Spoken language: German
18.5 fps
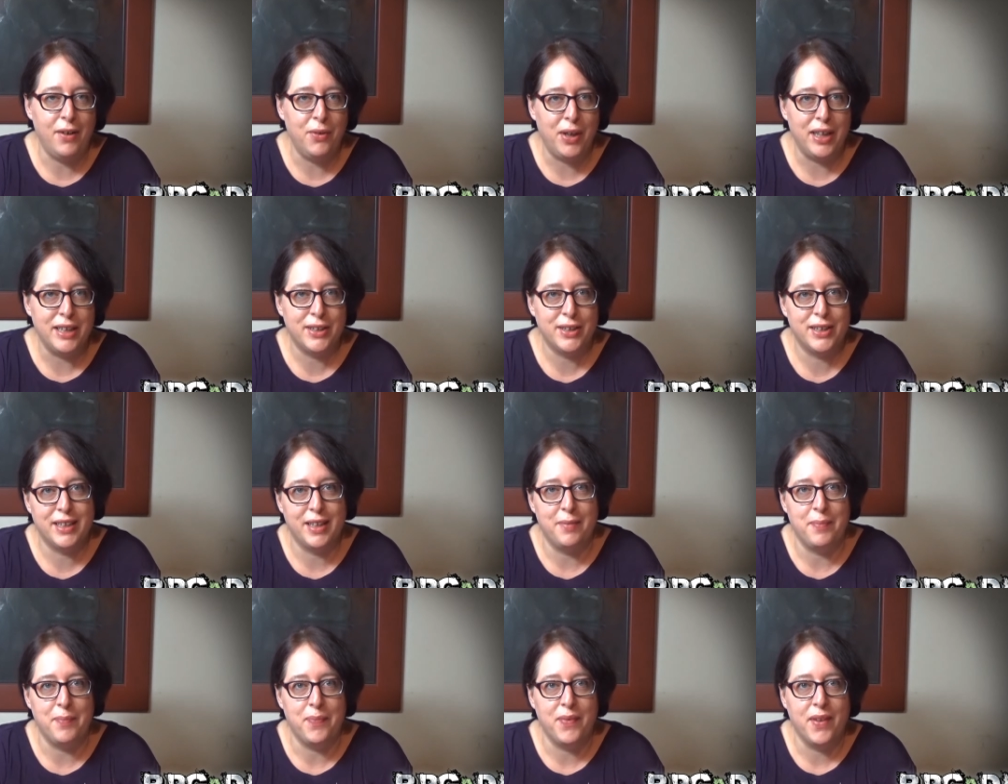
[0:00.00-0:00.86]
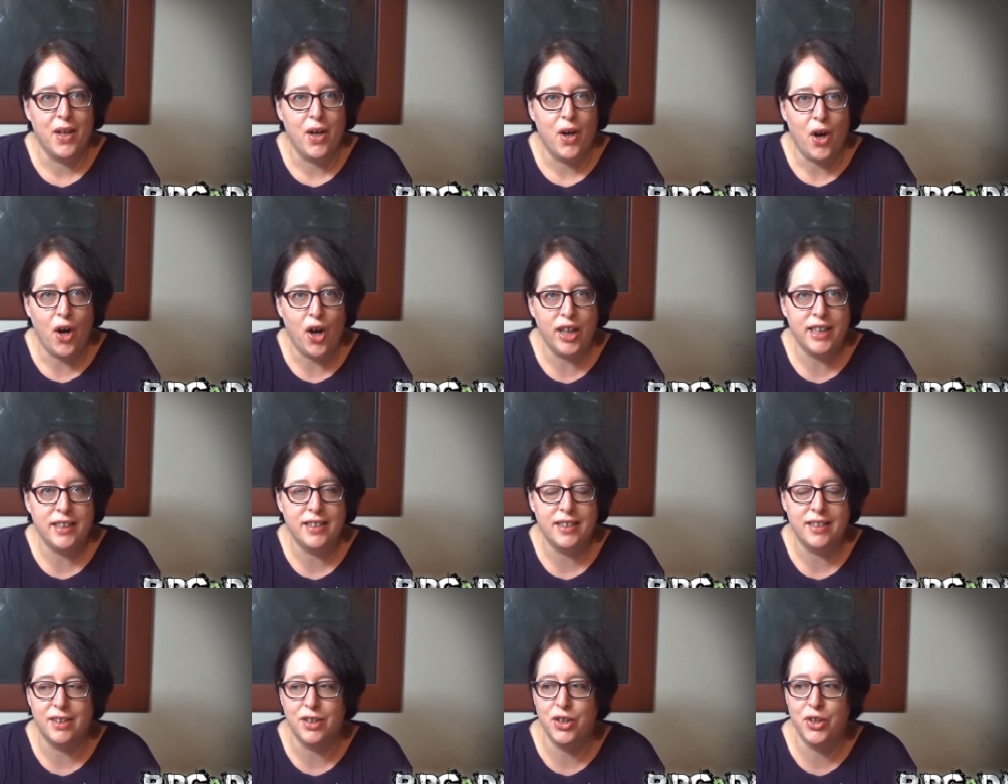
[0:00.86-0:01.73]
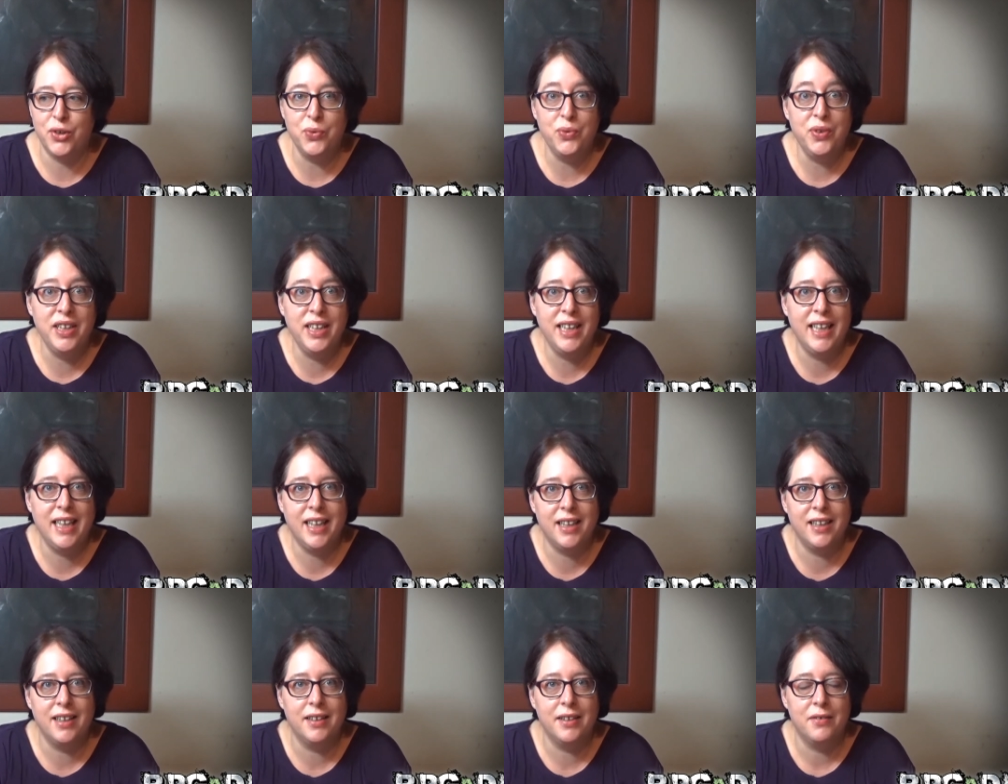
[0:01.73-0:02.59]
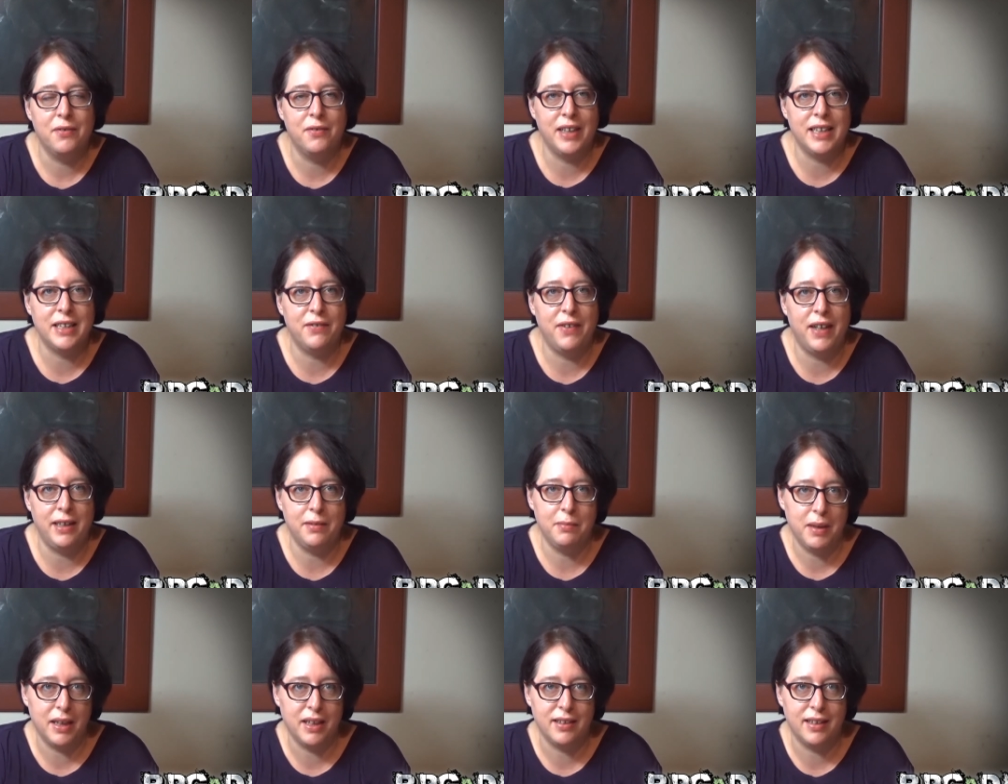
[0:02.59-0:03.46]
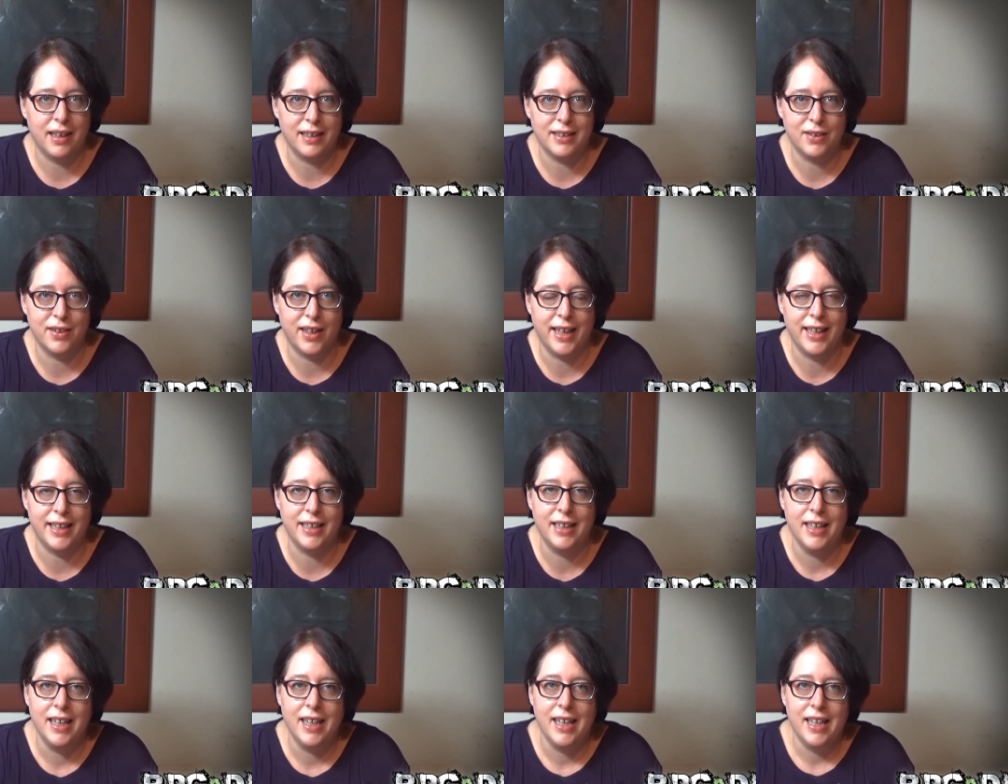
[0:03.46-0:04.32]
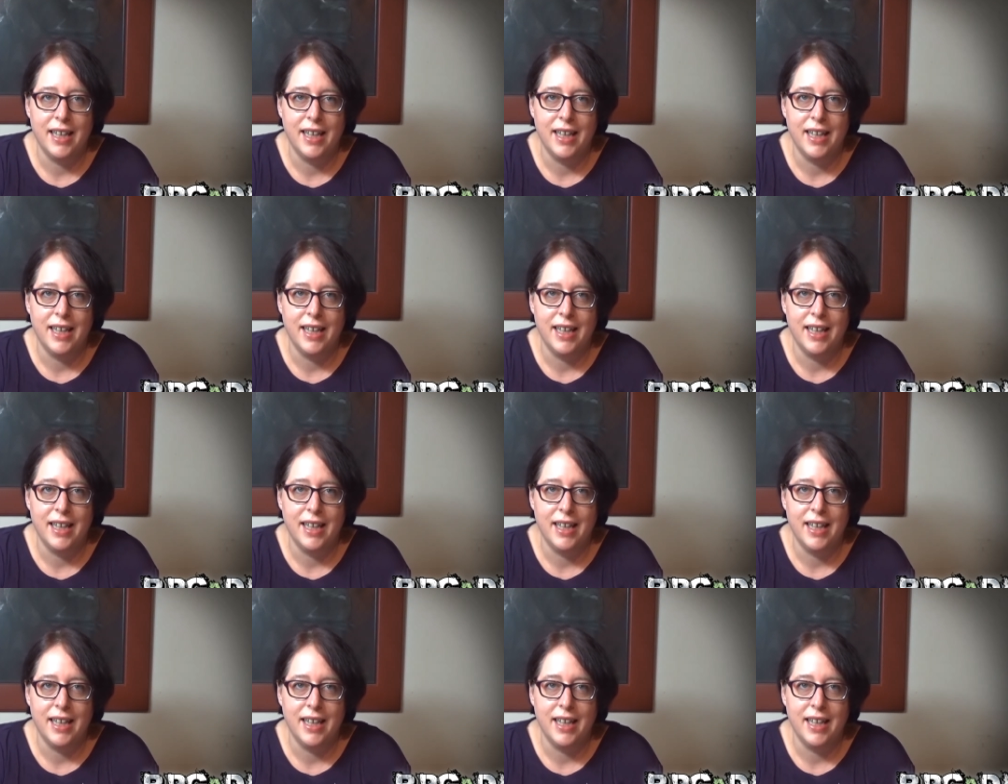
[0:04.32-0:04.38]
Aloha zusammen, heute Unique, was fällt mir dazu ein?